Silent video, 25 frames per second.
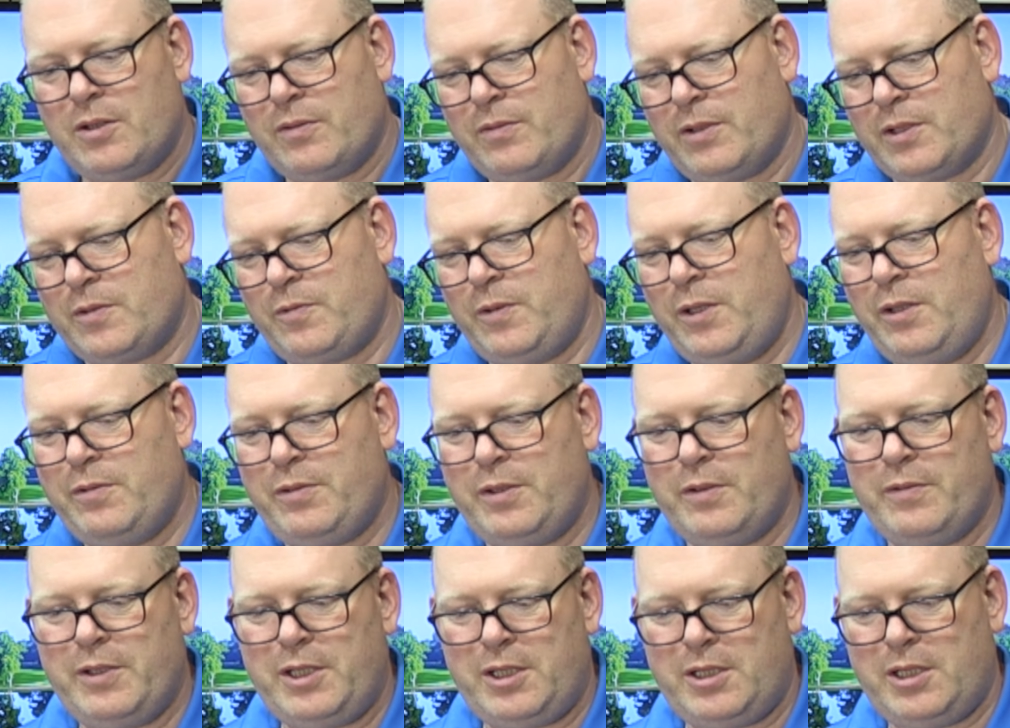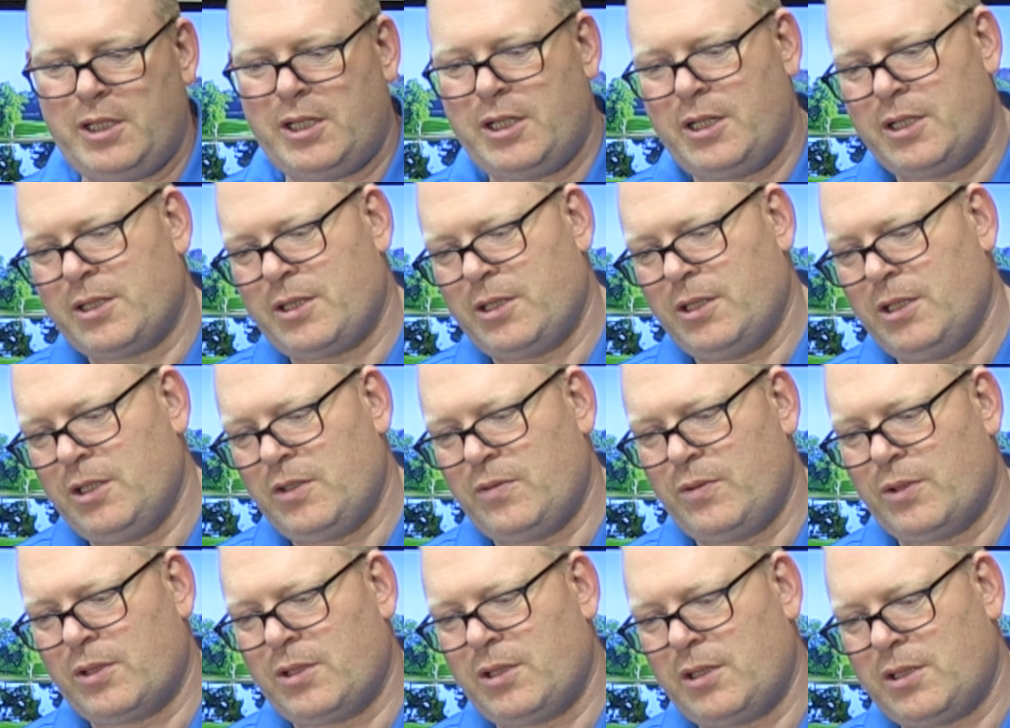Was viel, viel wichtiger ist,
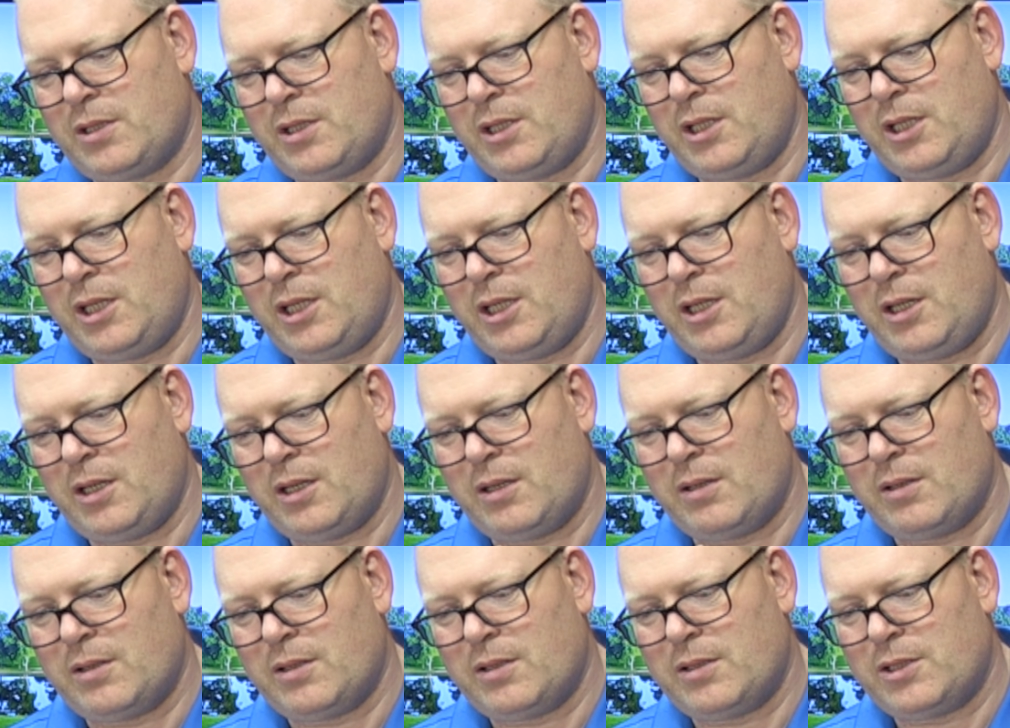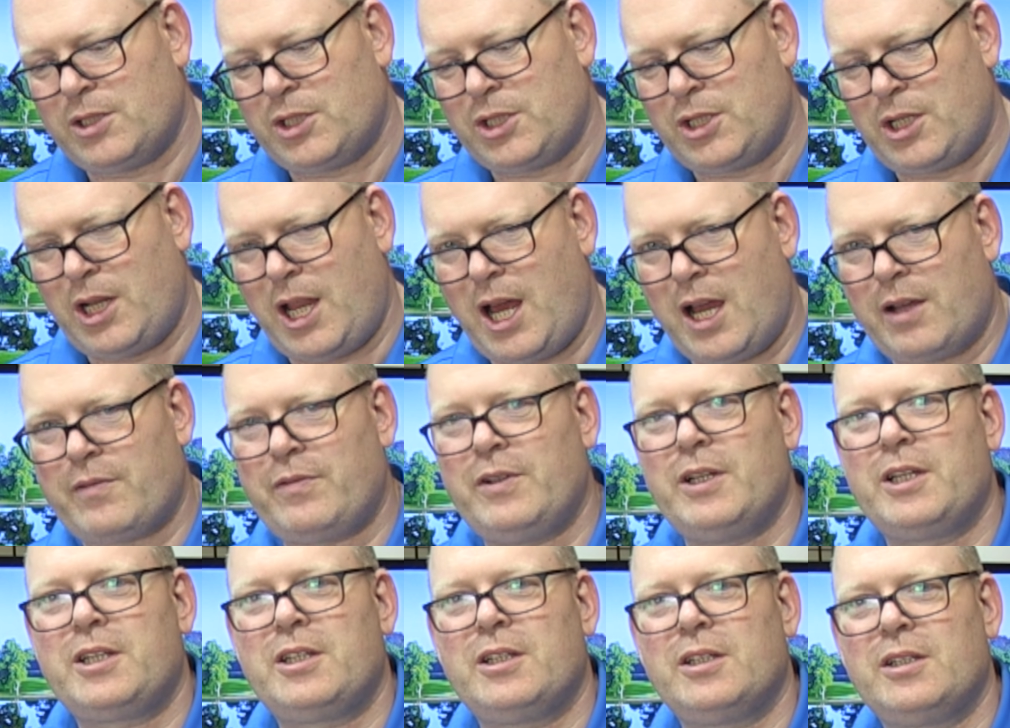ist wirklich die
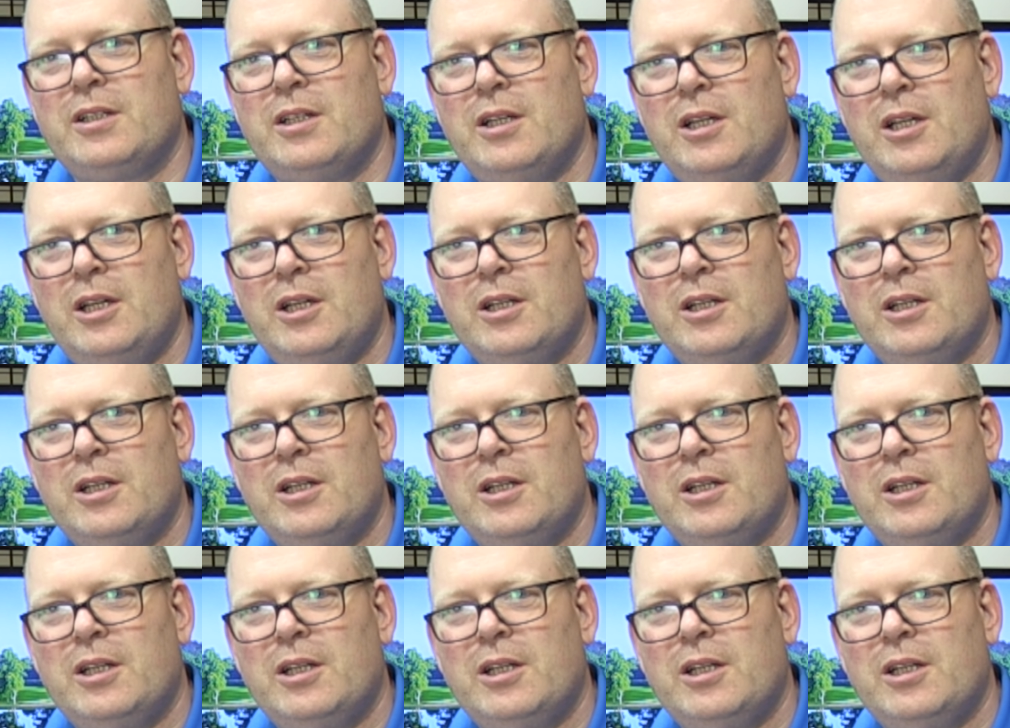Schlagfläche,